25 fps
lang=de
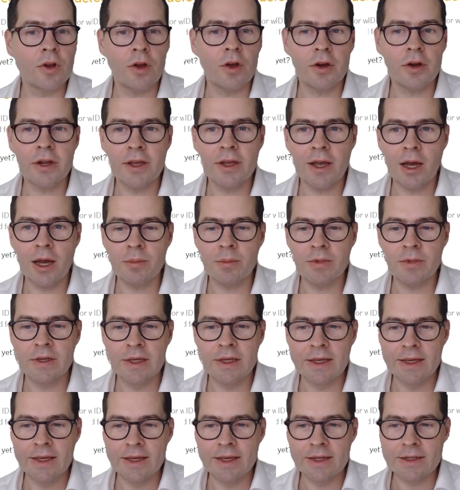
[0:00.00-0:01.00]
Learning Hub.
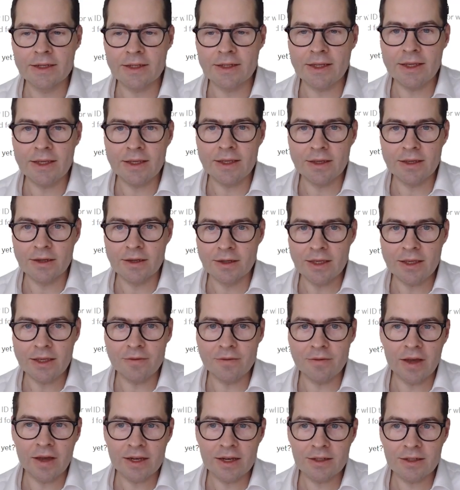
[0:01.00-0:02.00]
Die
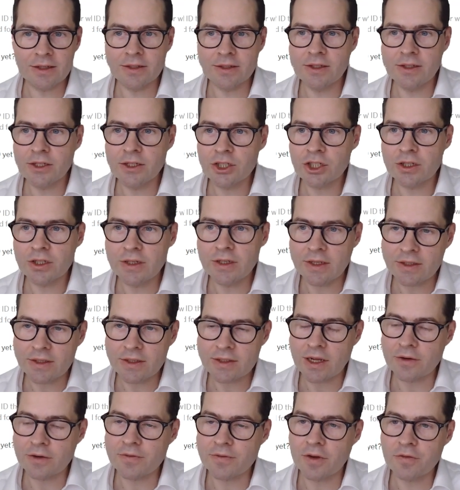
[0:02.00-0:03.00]
Event Edition, die
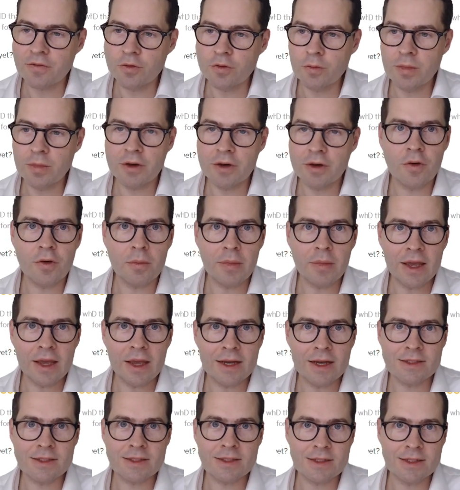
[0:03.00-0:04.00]
ist halt verfügbar vom
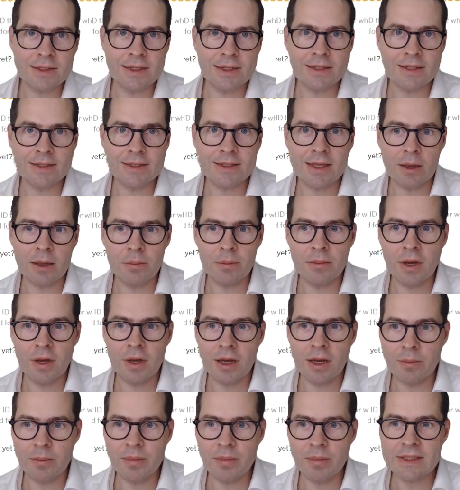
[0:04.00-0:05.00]
1.
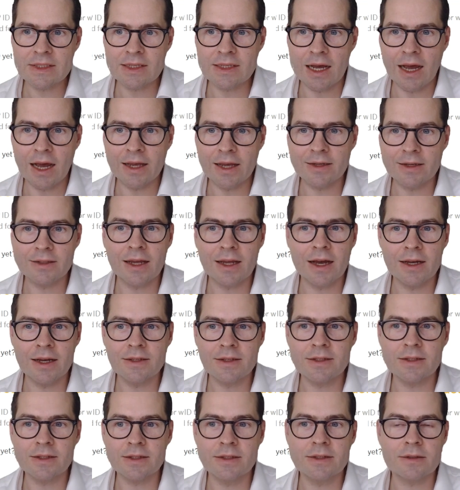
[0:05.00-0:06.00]
Dezember bis
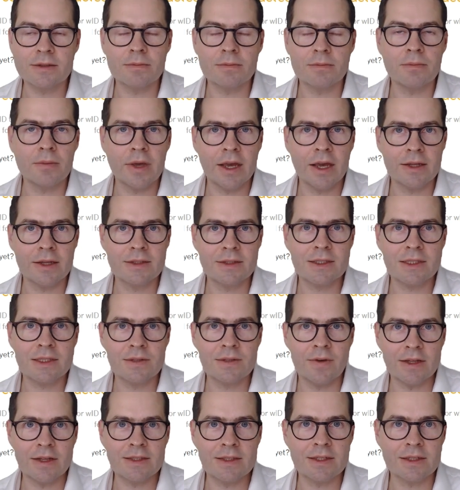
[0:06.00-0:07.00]
31. März
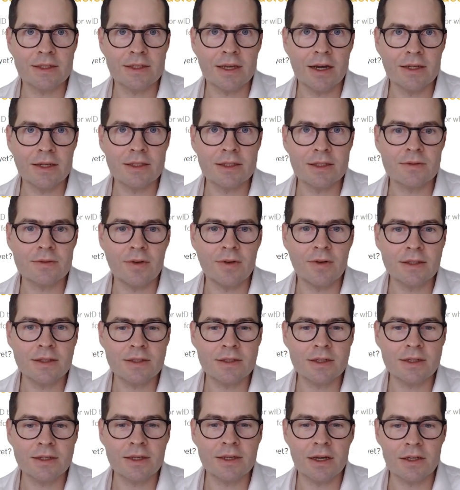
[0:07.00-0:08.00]

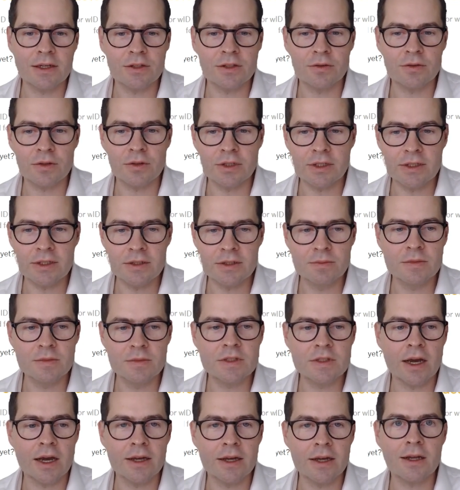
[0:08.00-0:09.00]
2021. Also in diesem
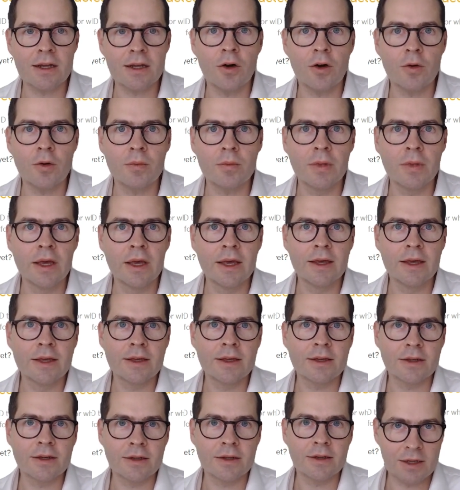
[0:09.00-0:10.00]
Zeitraum
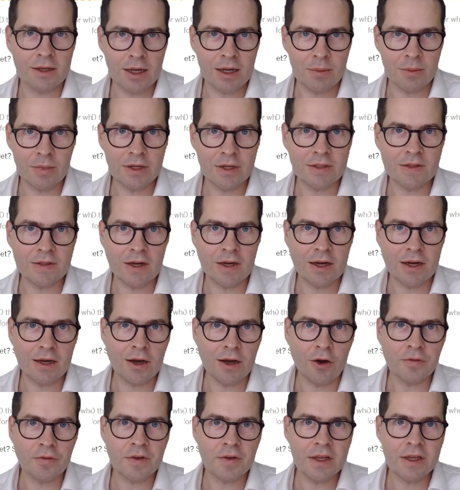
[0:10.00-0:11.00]
äh, kann man da
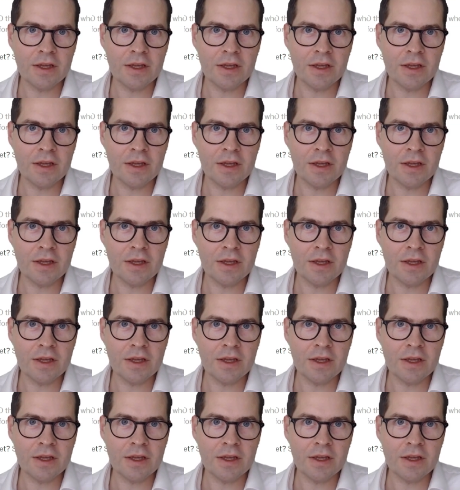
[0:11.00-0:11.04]
auf